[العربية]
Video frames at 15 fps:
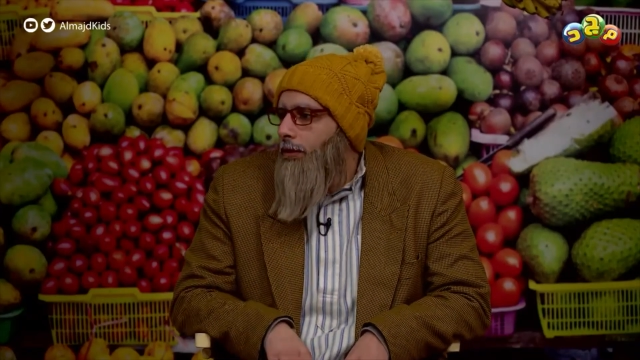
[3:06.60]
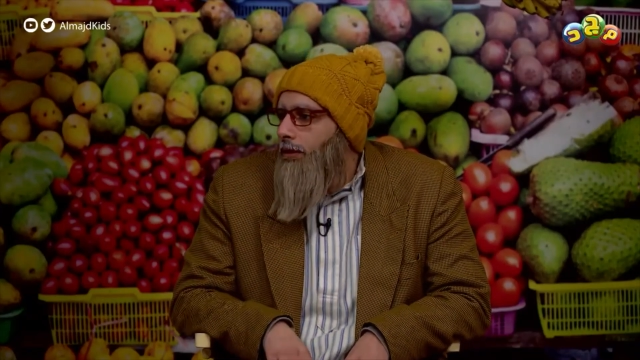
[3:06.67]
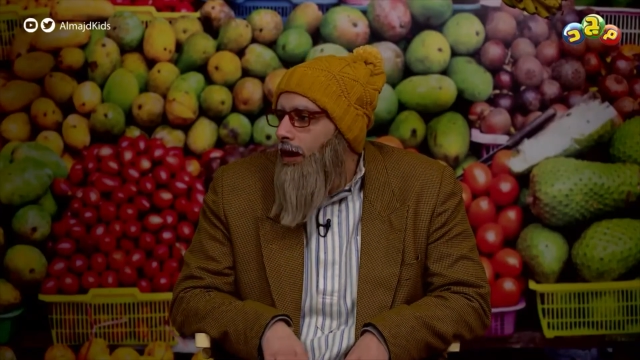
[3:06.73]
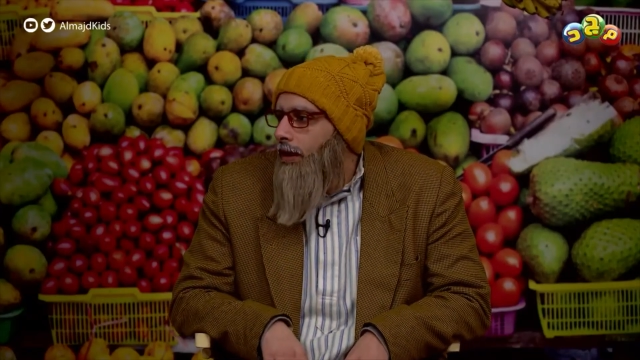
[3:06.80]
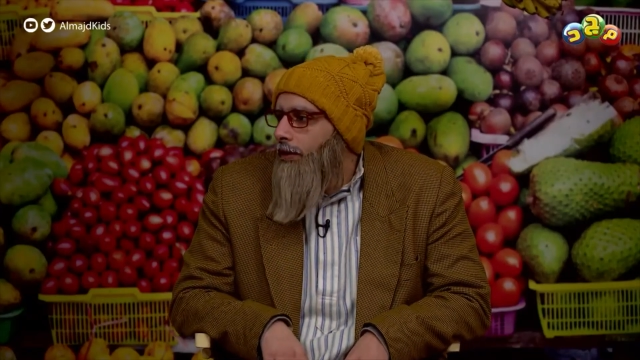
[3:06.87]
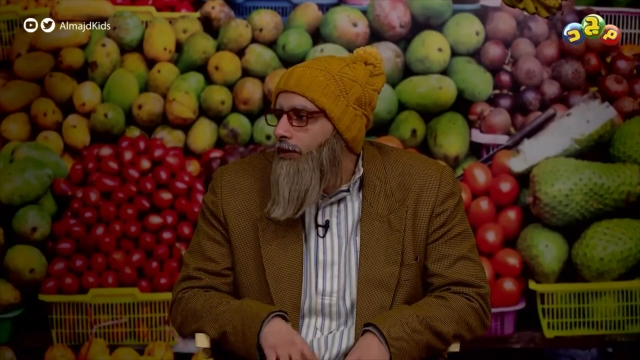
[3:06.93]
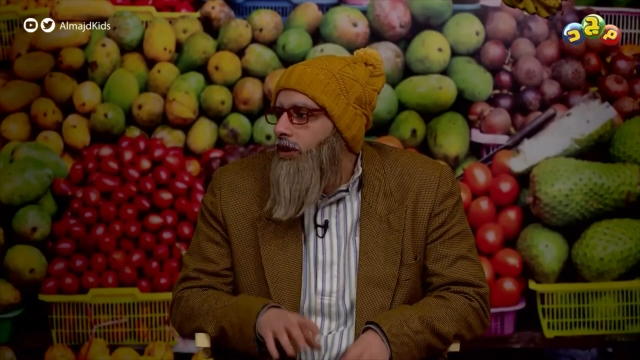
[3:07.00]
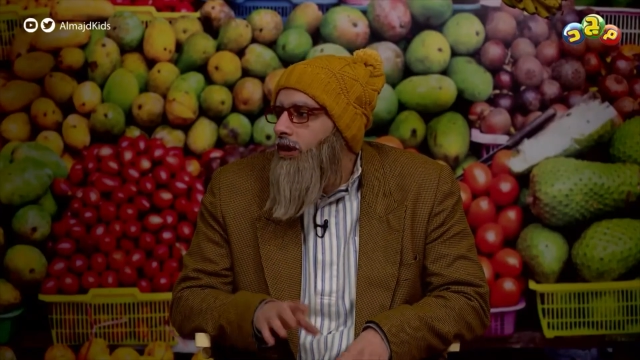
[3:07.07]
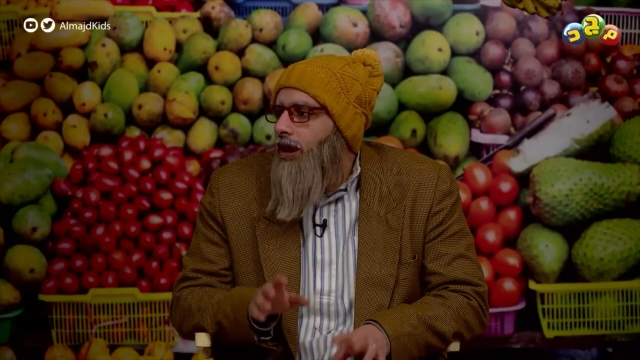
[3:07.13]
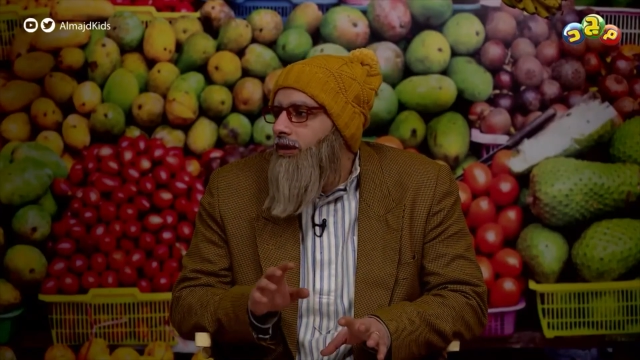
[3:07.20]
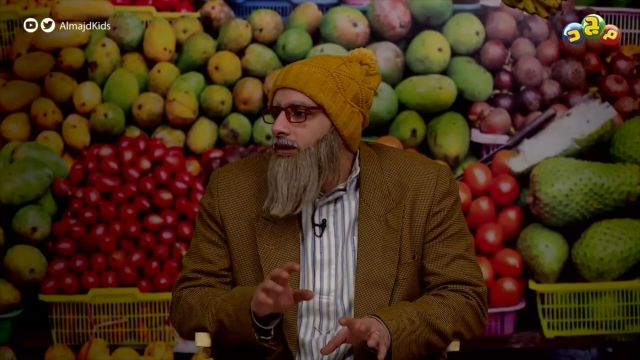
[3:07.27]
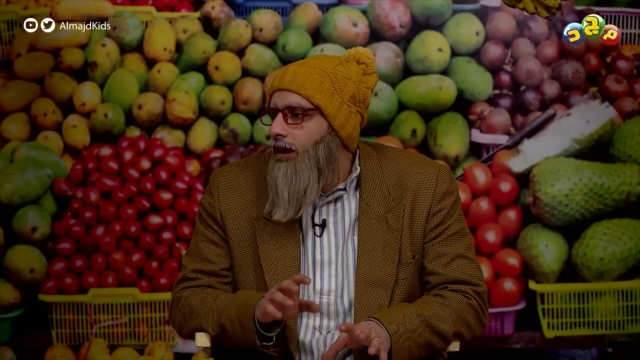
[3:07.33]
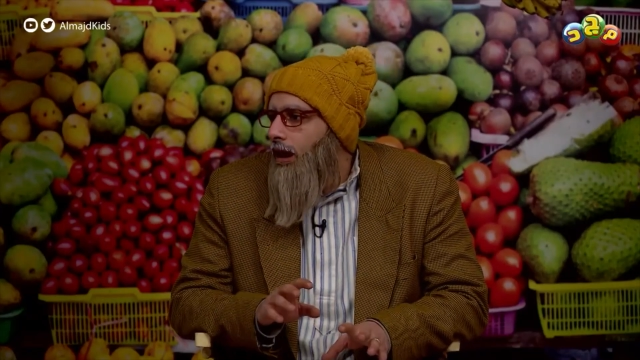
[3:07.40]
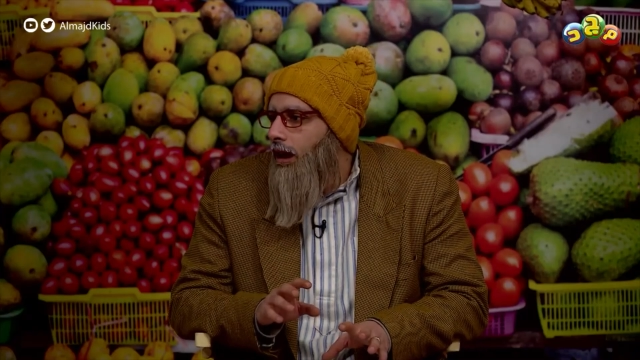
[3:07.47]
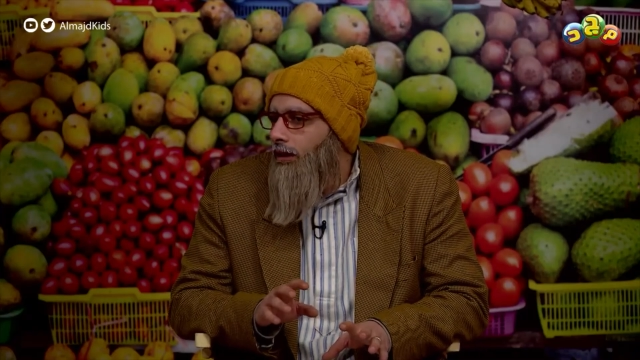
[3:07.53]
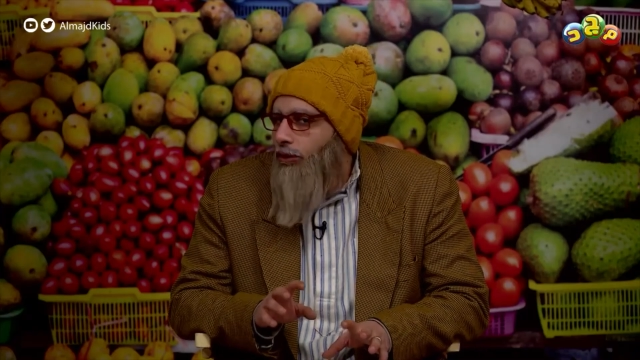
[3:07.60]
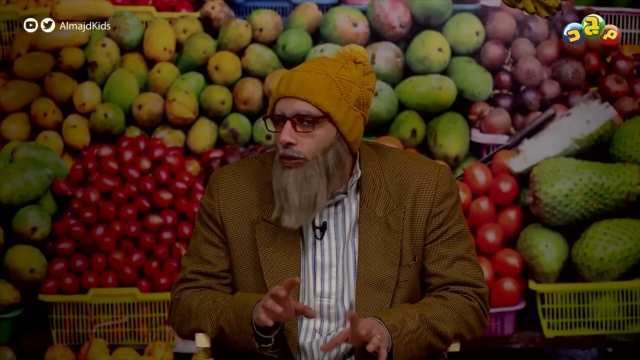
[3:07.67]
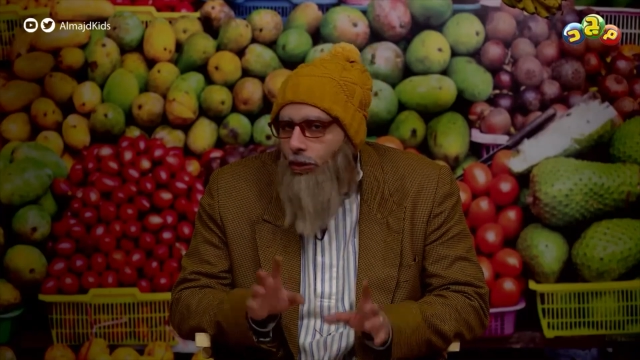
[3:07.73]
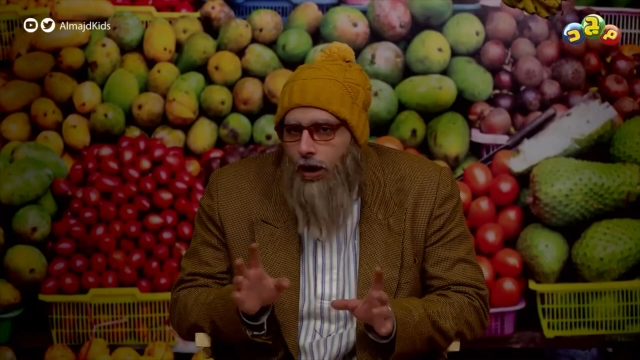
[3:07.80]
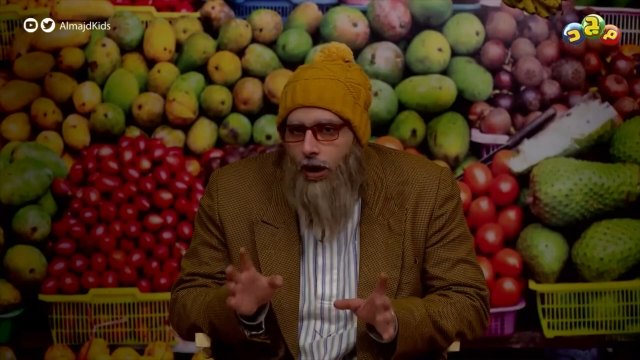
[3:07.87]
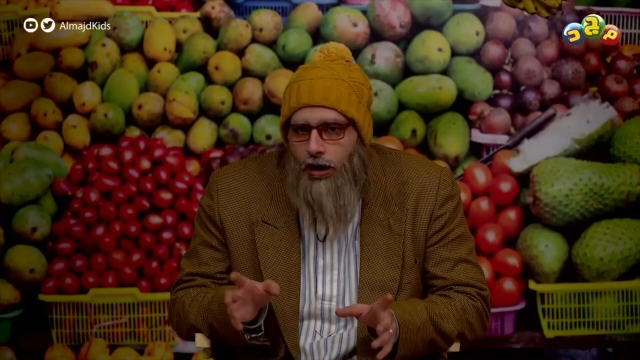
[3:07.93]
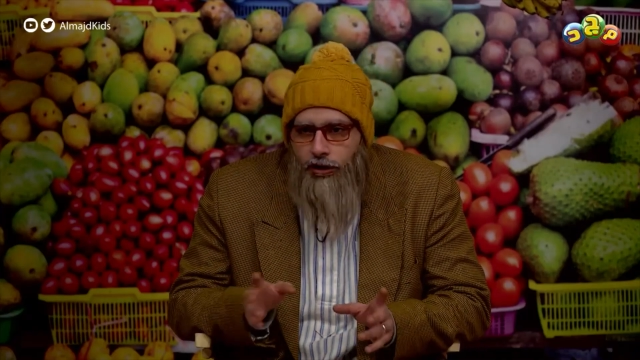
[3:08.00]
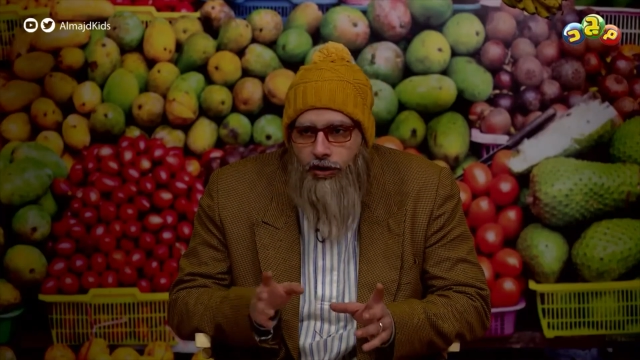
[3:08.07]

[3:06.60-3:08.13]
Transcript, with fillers: بتاع في ناس لا تروح على